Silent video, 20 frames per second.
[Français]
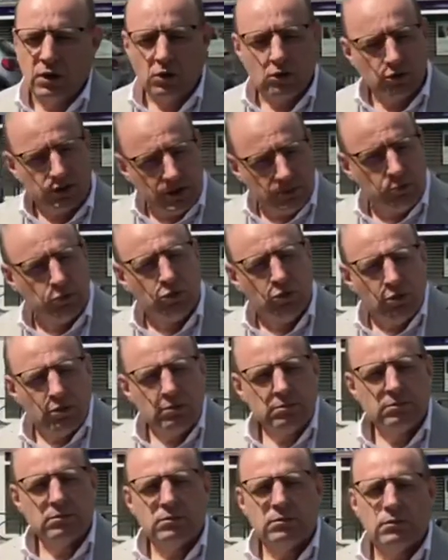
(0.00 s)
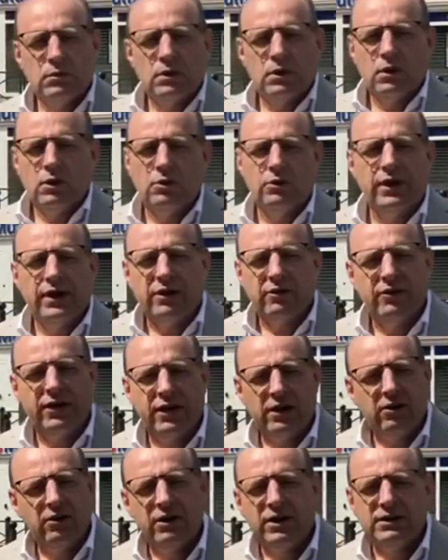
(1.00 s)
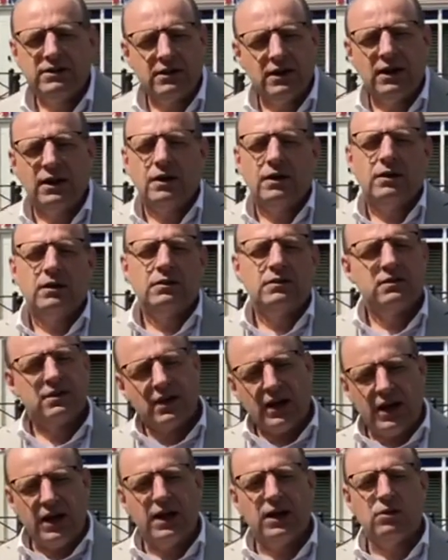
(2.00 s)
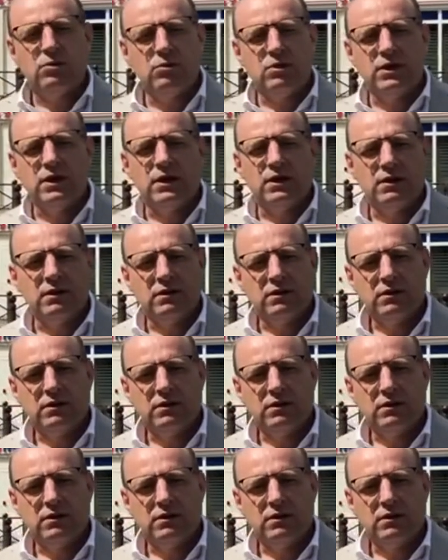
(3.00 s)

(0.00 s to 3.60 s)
Au début, le RERE e était très régulier.